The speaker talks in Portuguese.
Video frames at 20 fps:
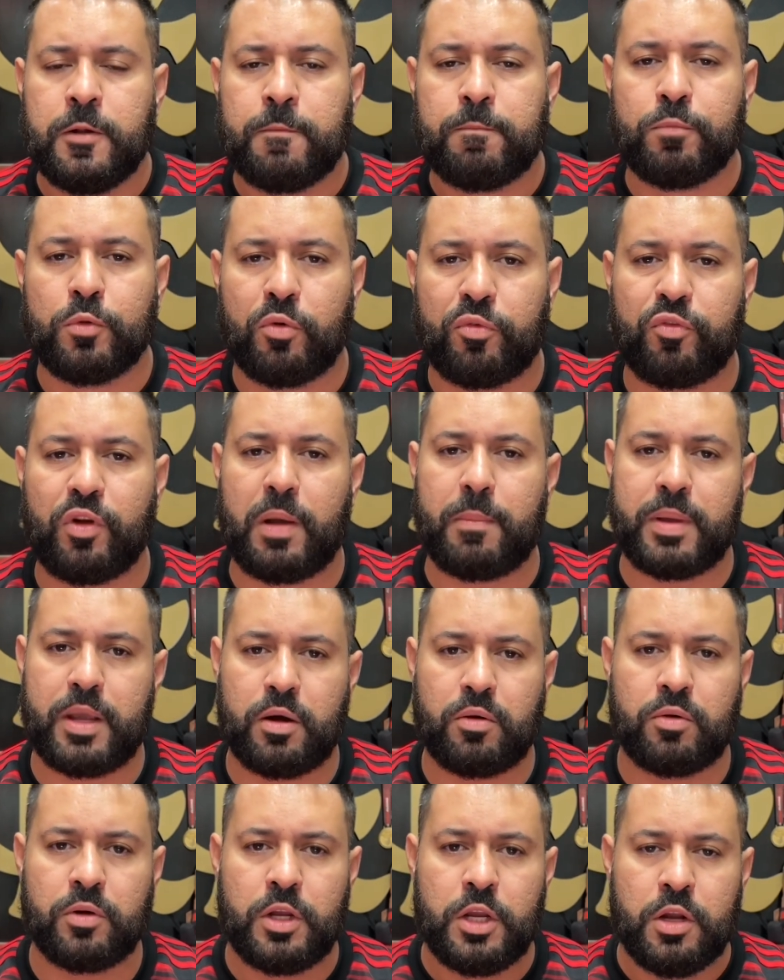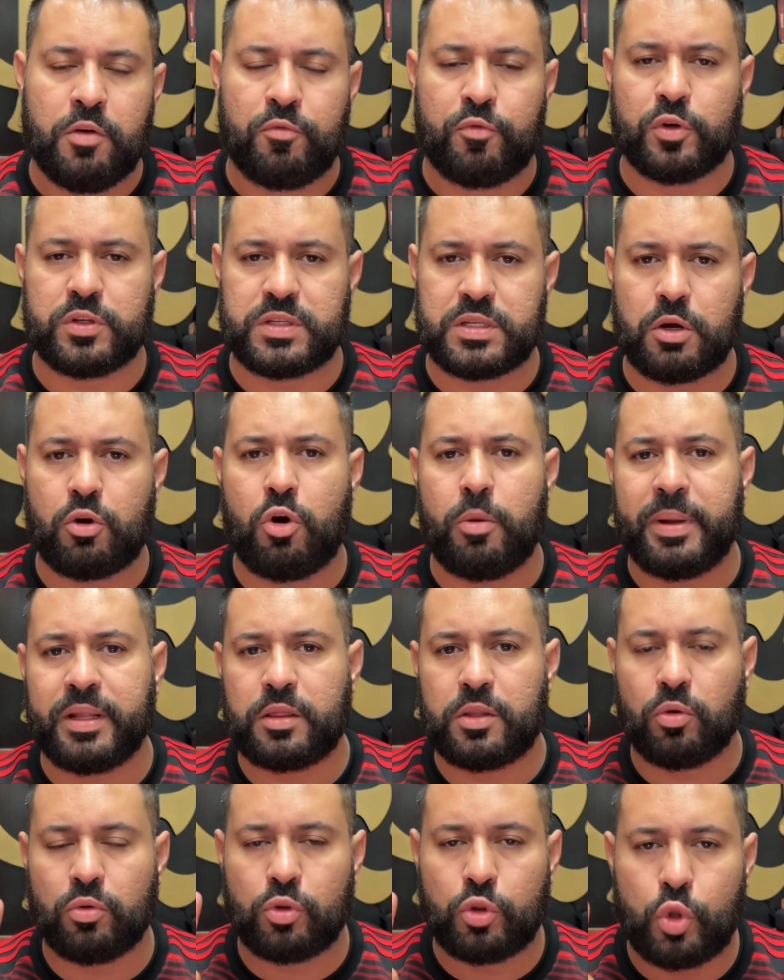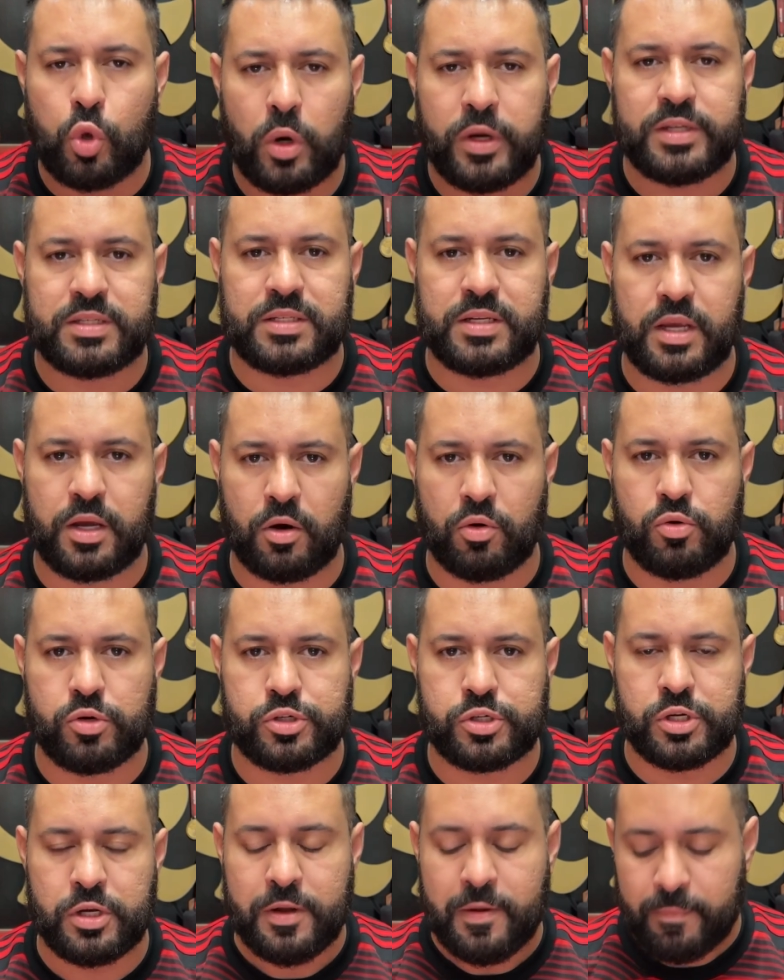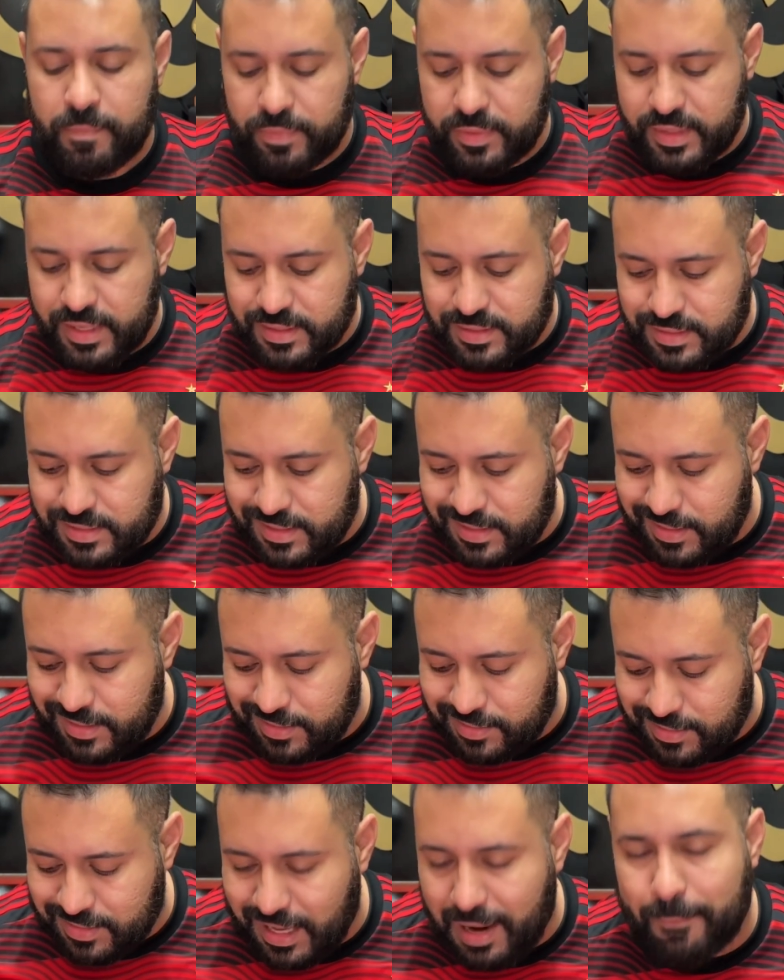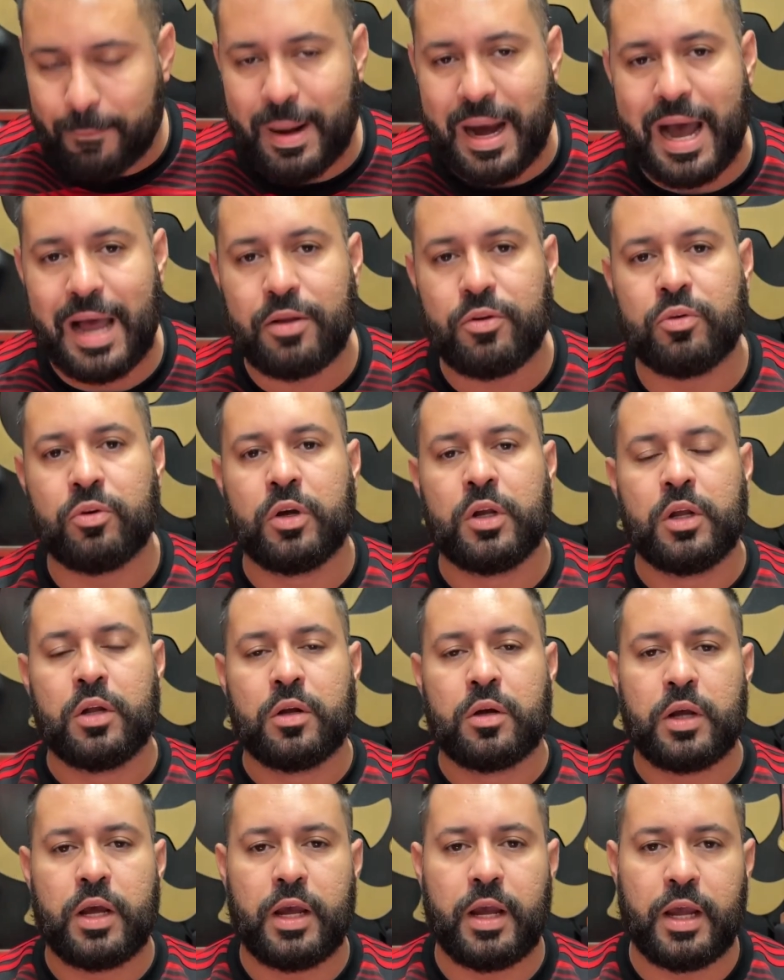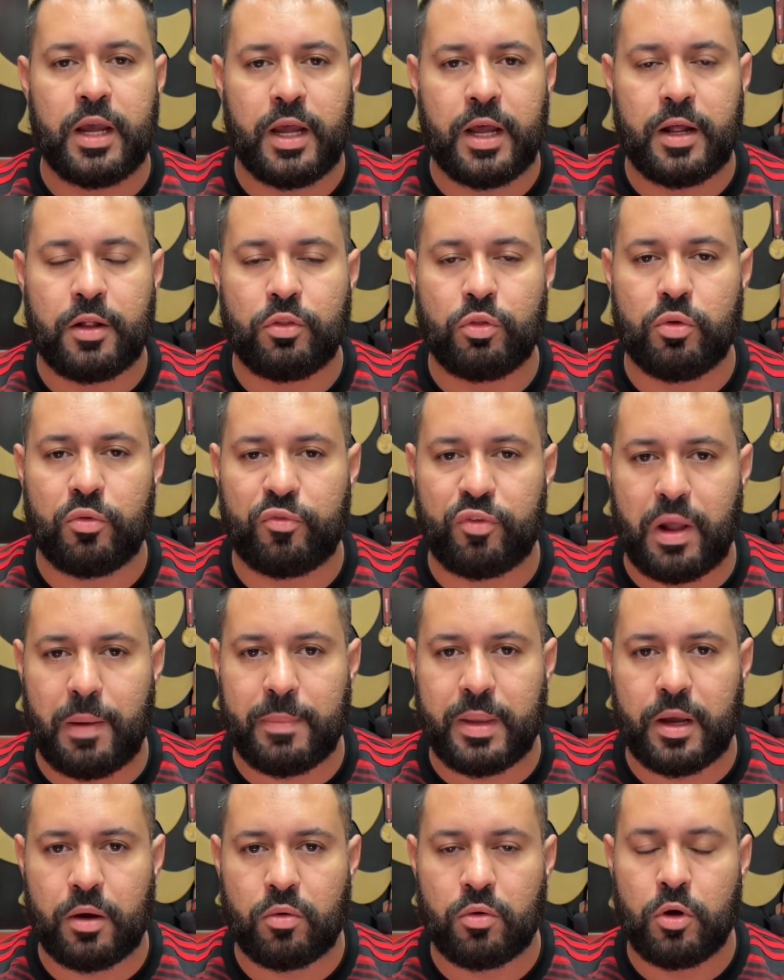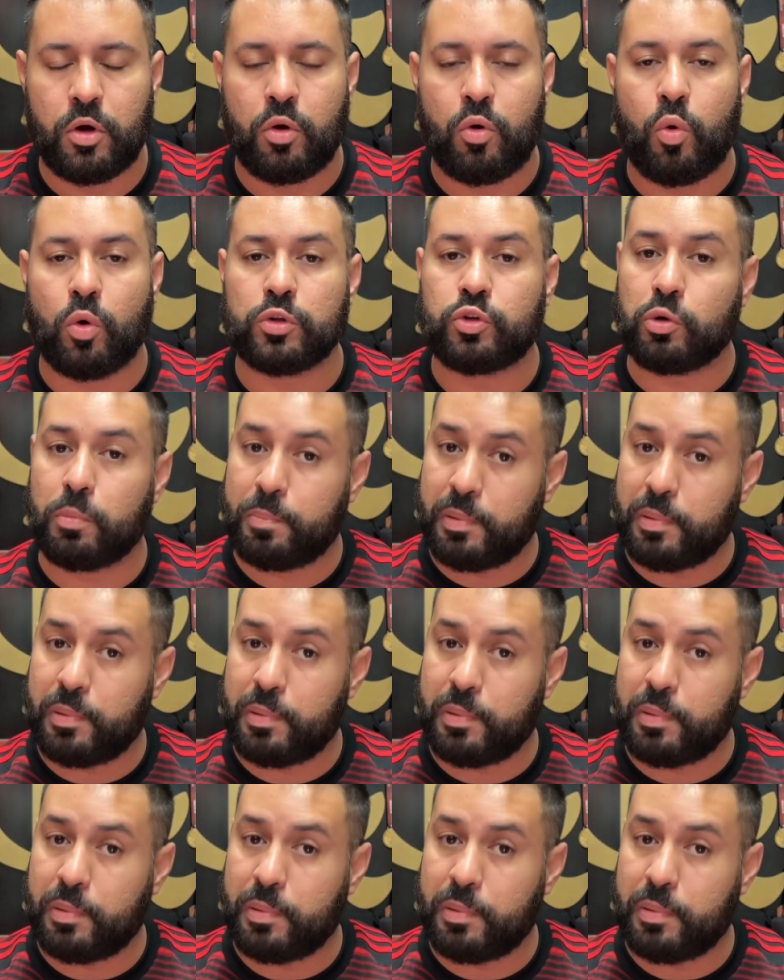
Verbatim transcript: no Flamengo. Você cometeu dois erros nesse trabalho é, no Flamengo. Contra o